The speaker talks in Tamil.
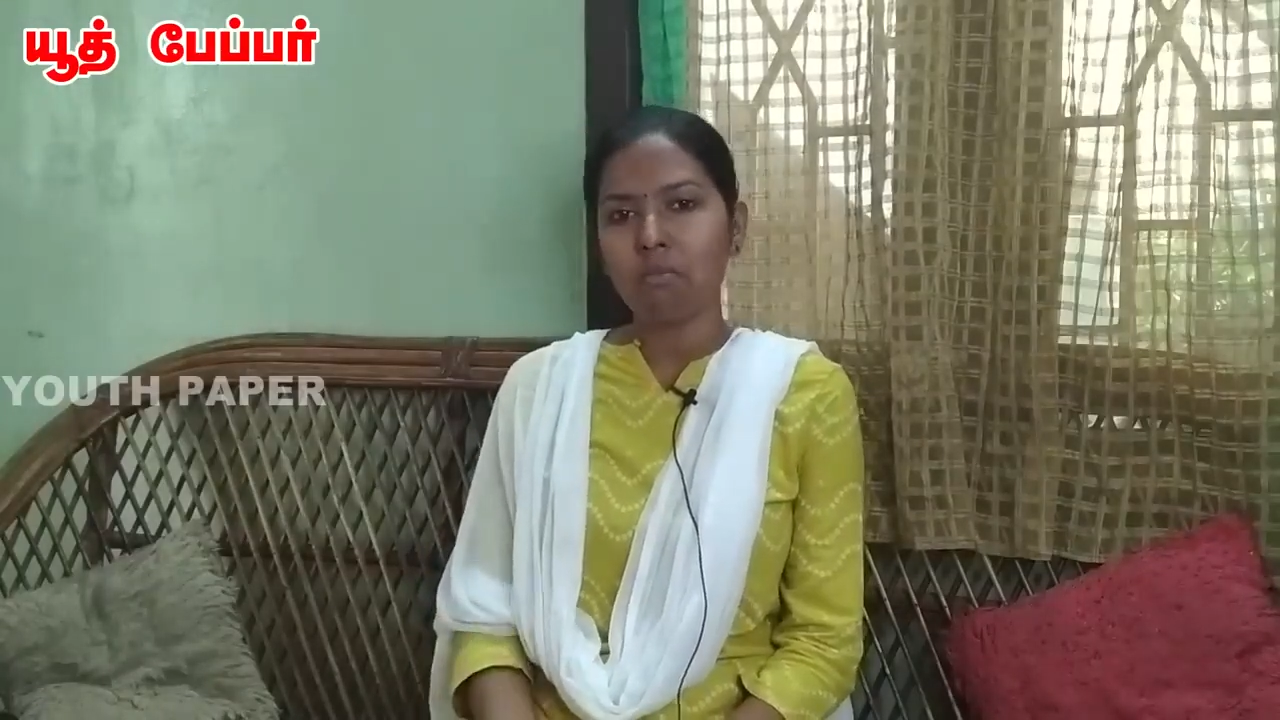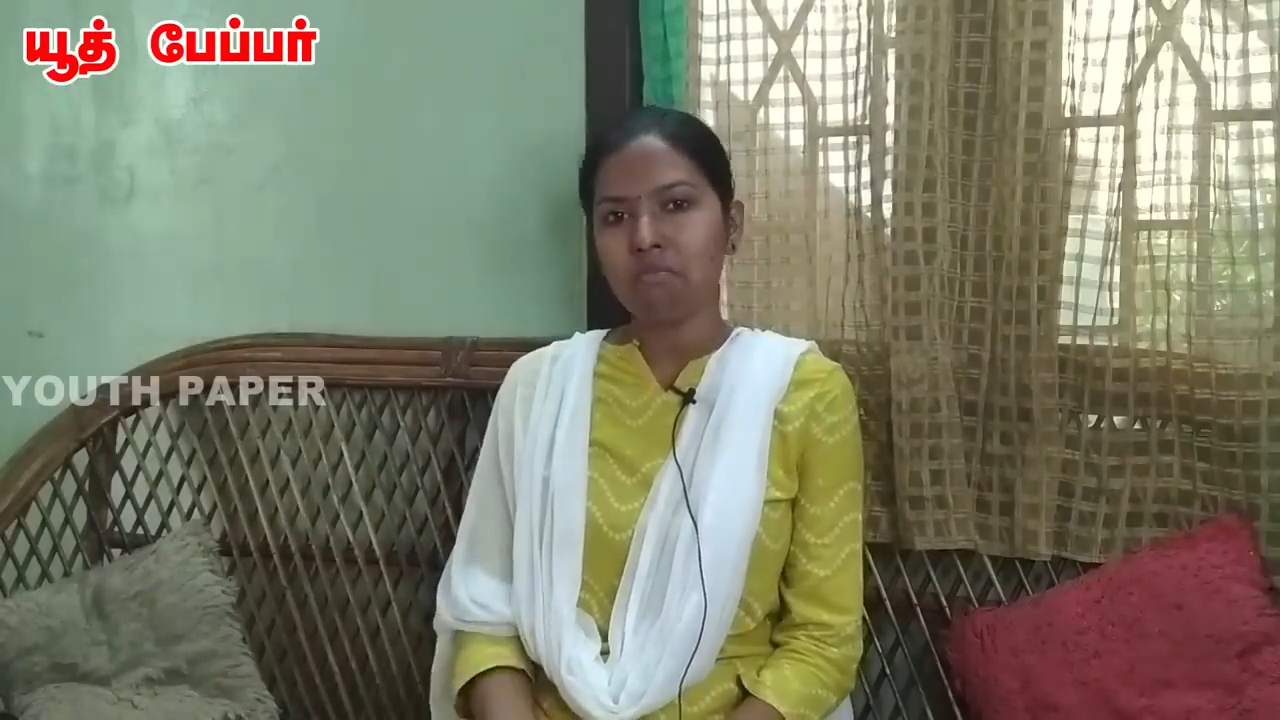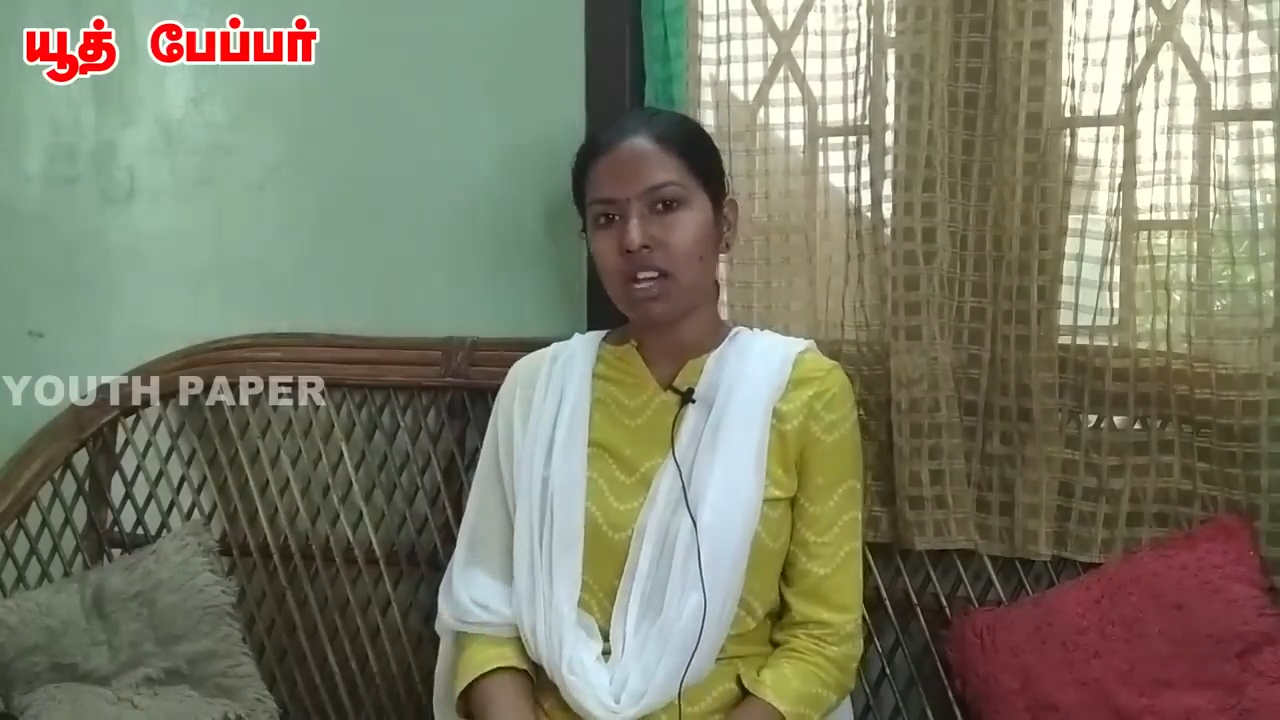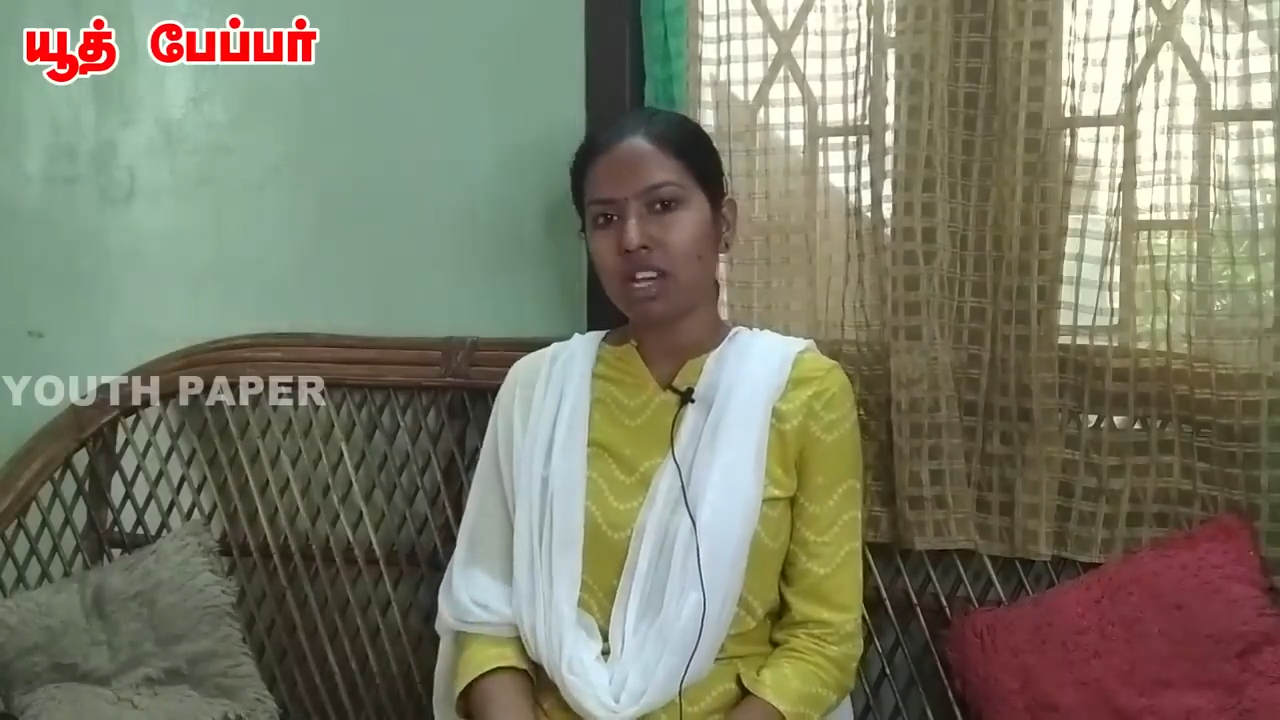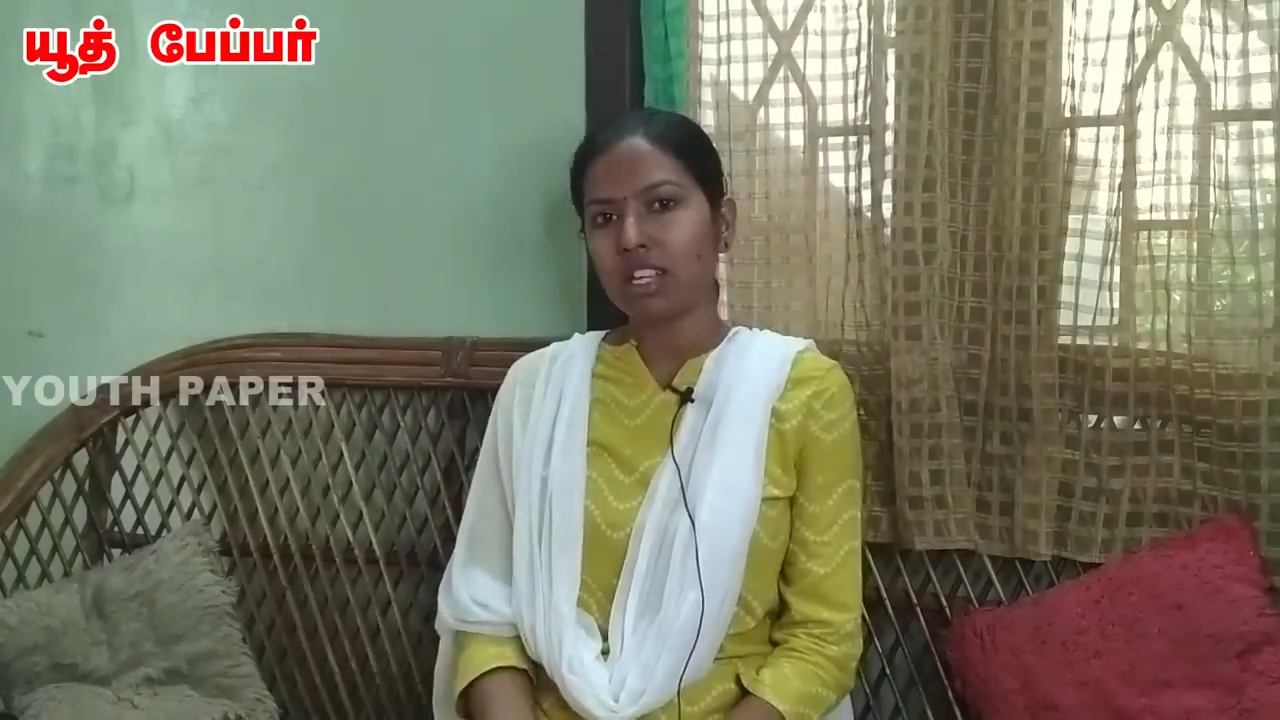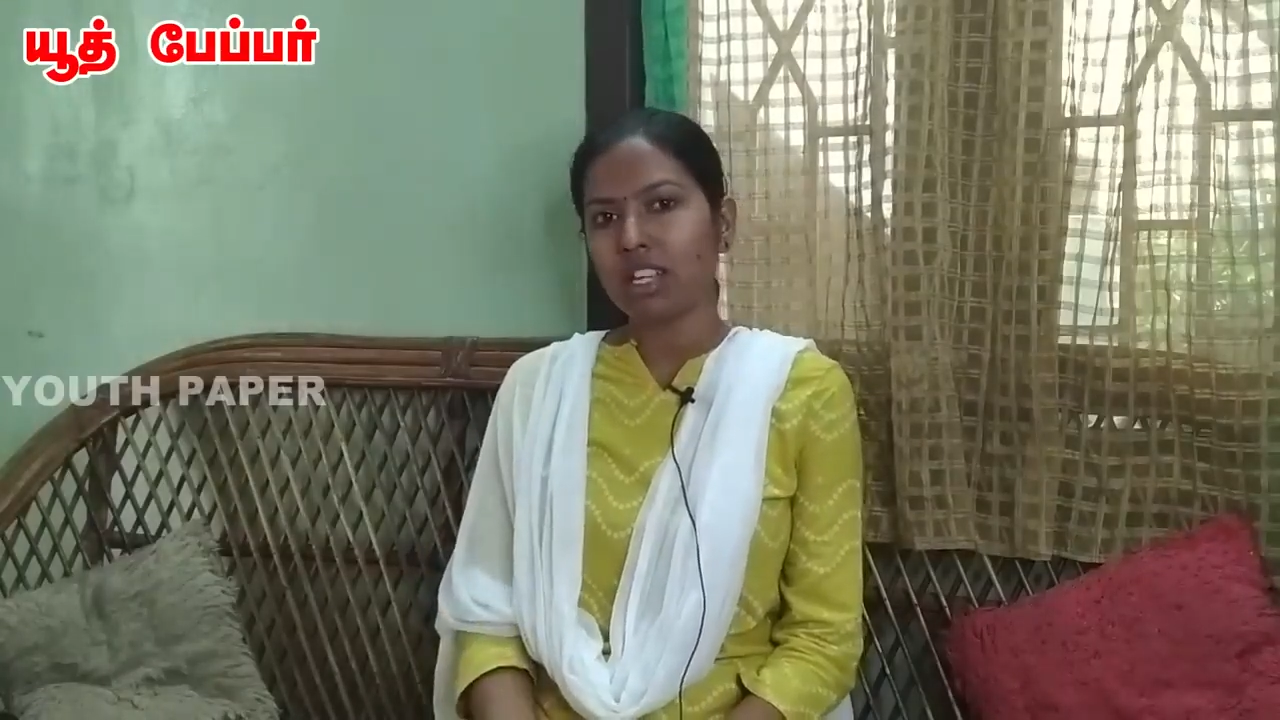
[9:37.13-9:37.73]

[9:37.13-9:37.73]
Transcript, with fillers: கம்மியாக